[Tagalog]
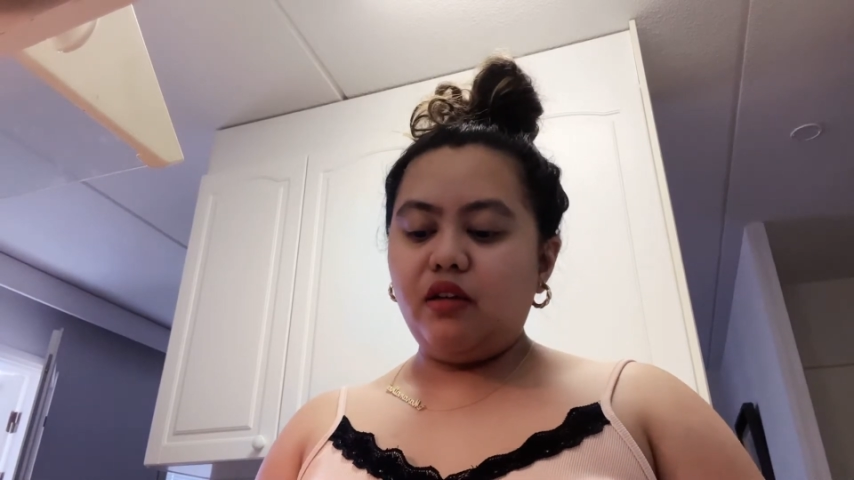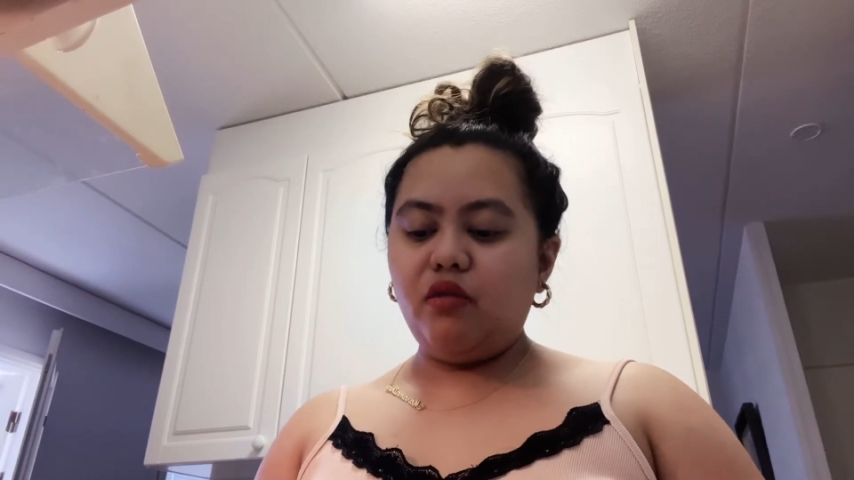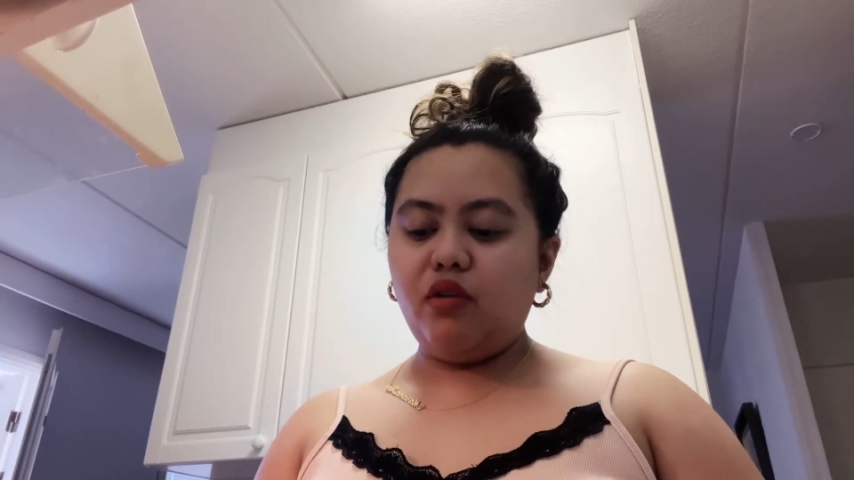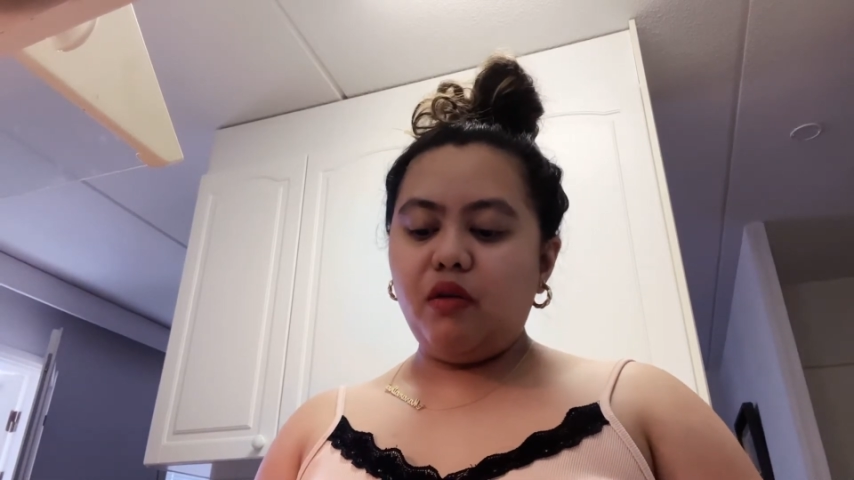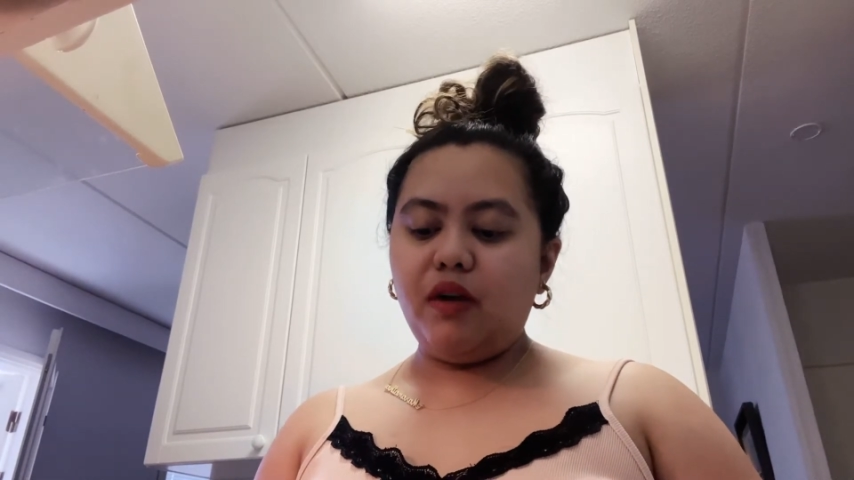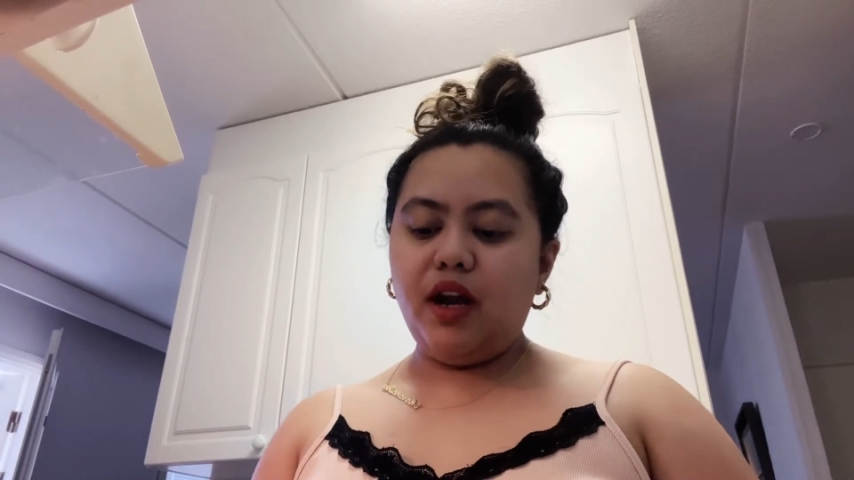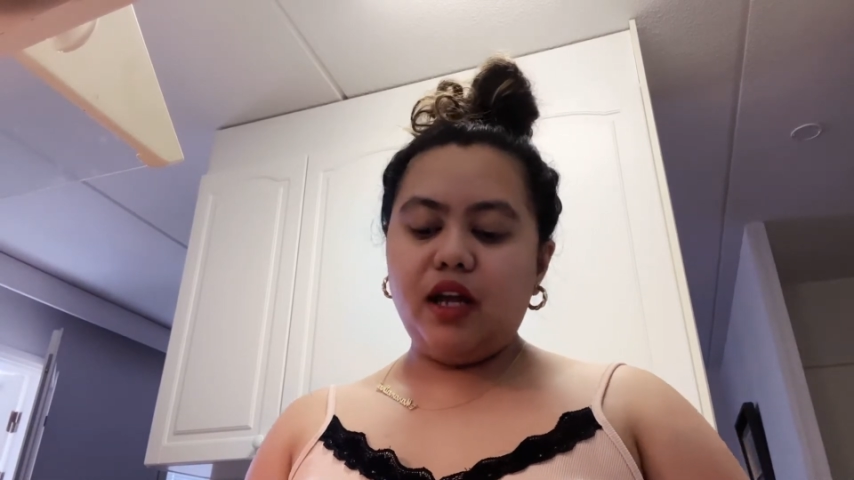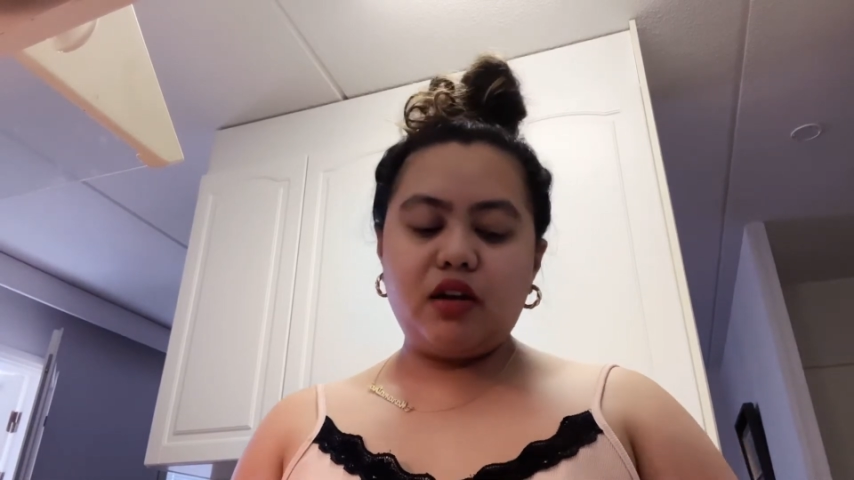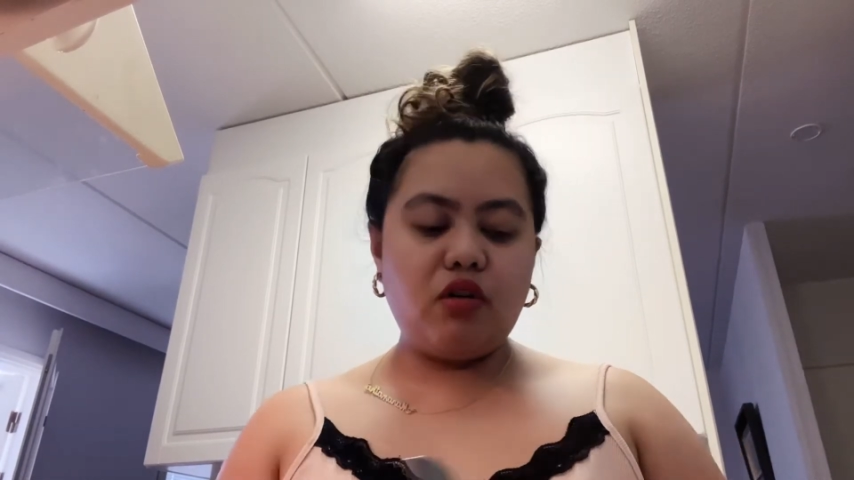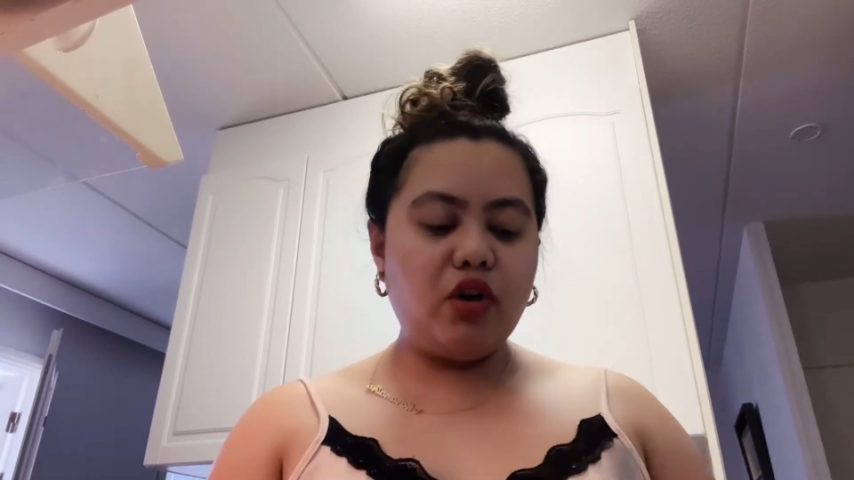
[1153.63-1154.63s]
o nga wala
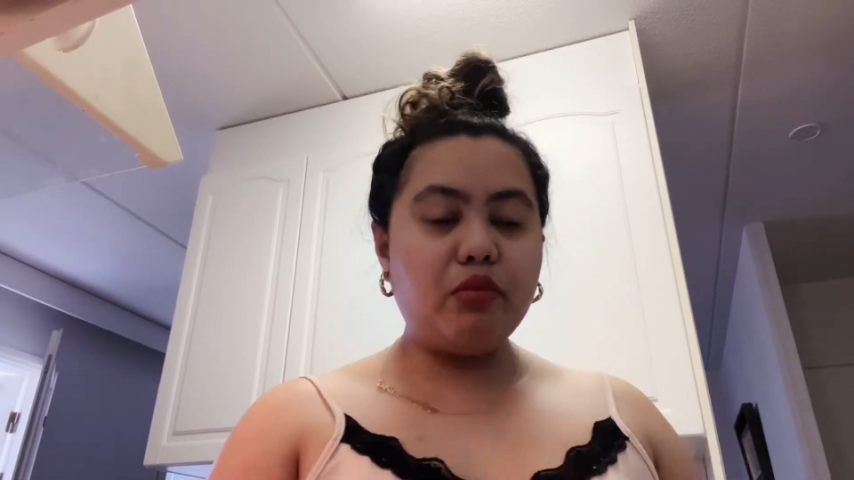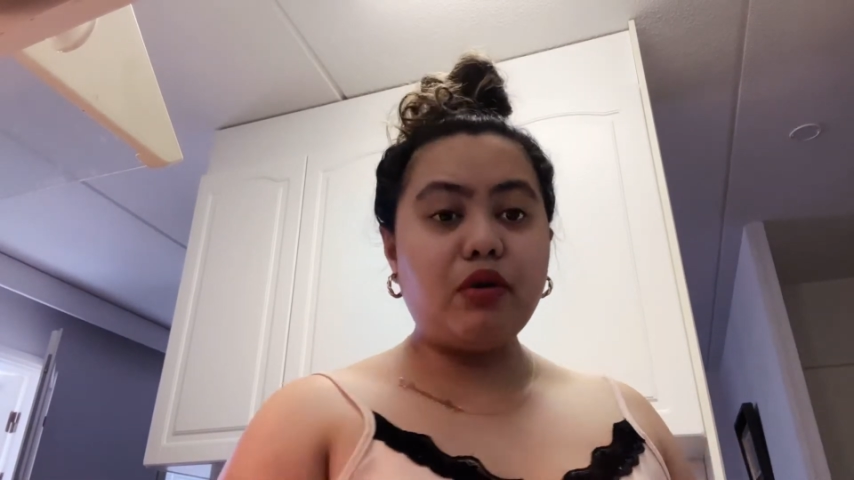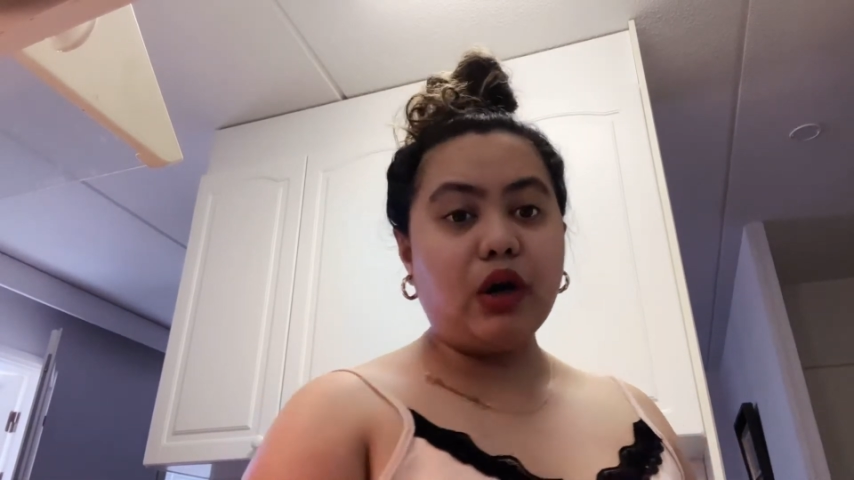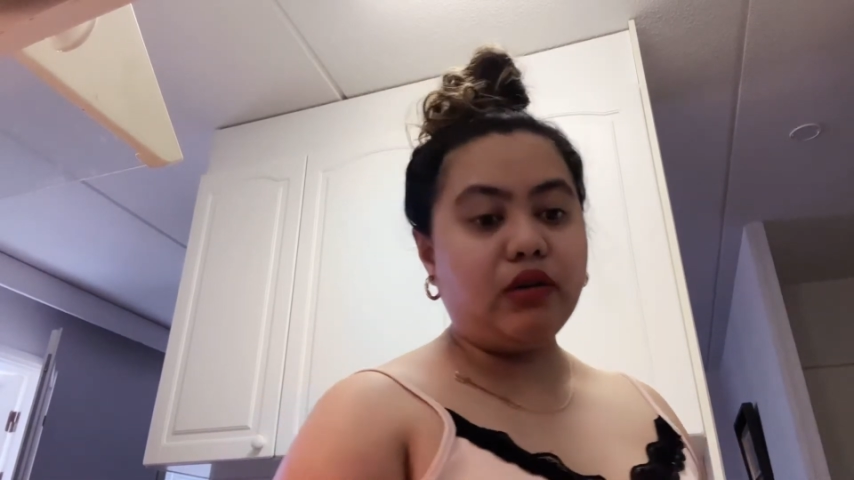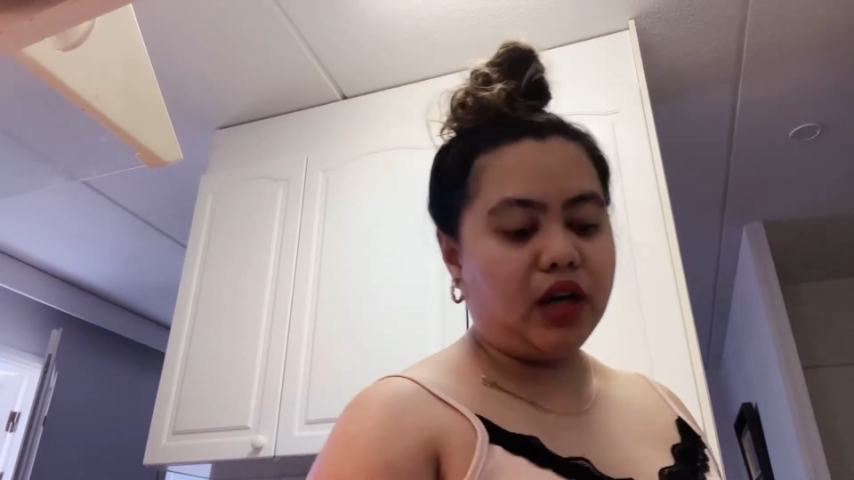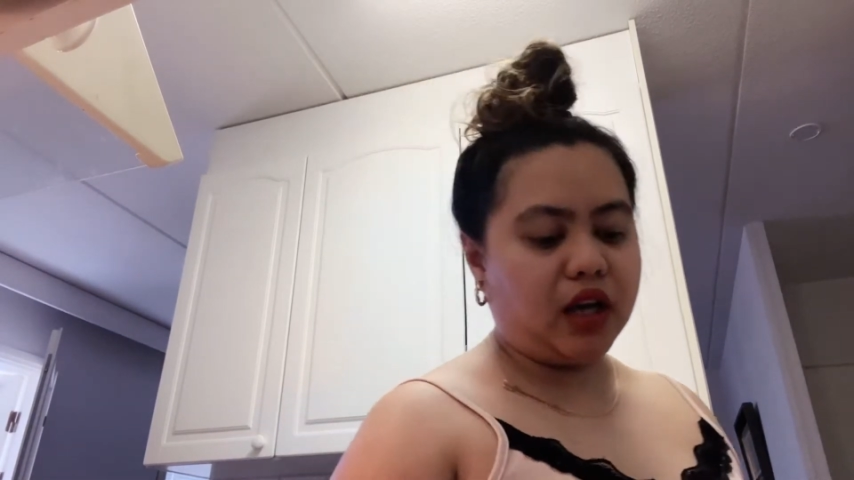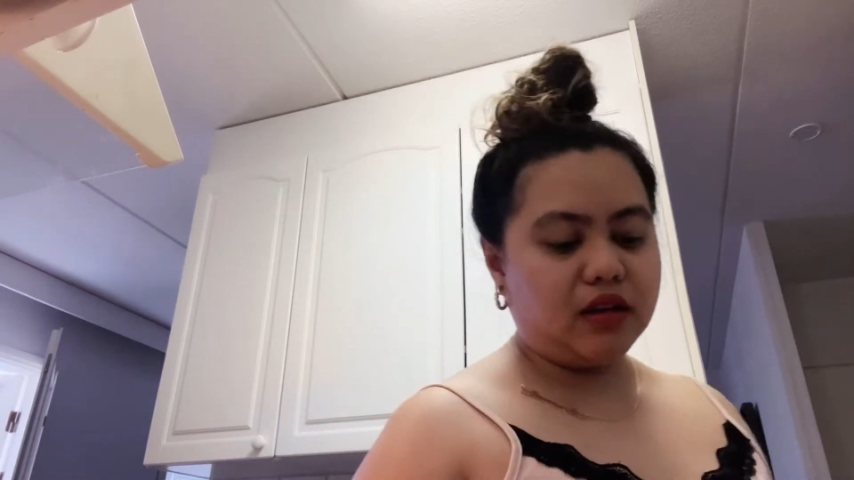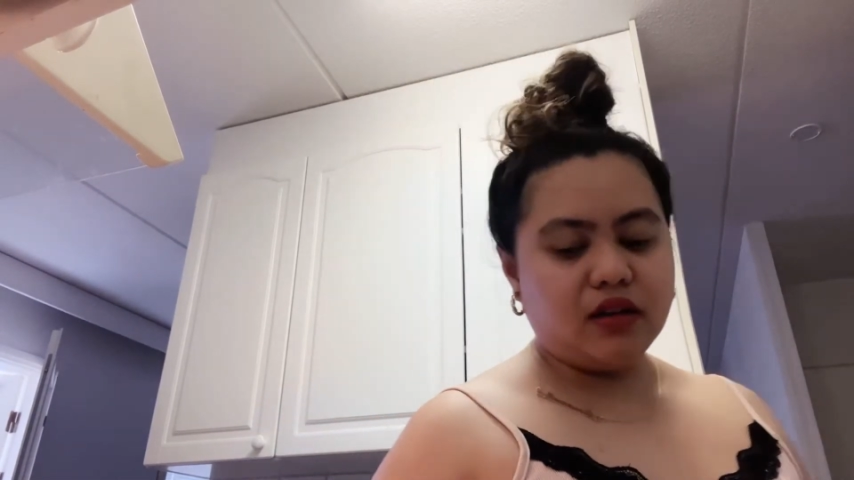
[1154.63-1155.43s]
eh, color brown lang.